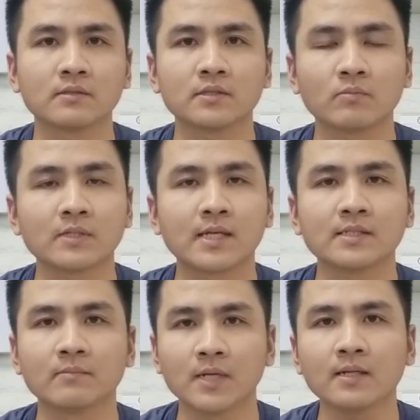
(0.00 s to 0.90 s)
trong thời gian
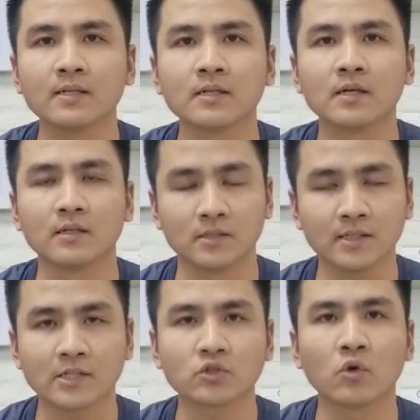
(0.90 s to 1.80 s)
sớm nhất ở
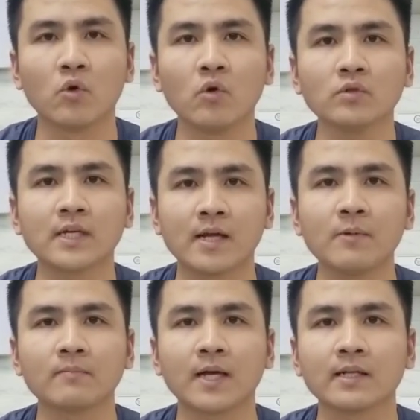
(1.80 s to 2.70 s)
những cái số giải đáp
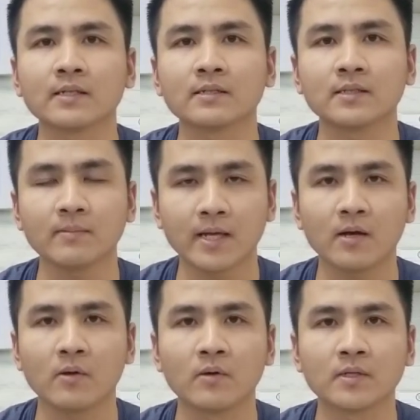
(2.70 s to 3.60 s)
âm thanh tiếp
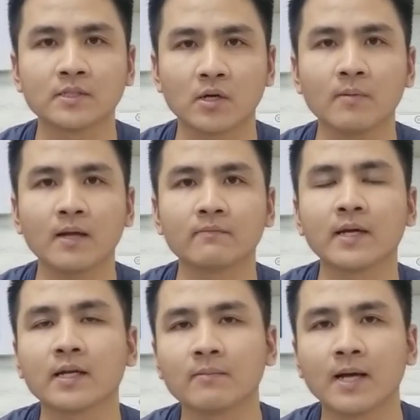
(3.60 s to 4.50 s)
theo. Chào các bạn và
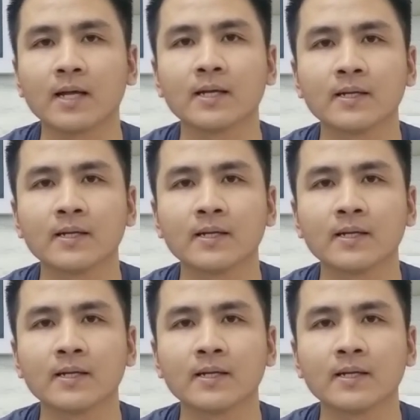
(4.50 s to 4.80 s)
hẹn gặp lại.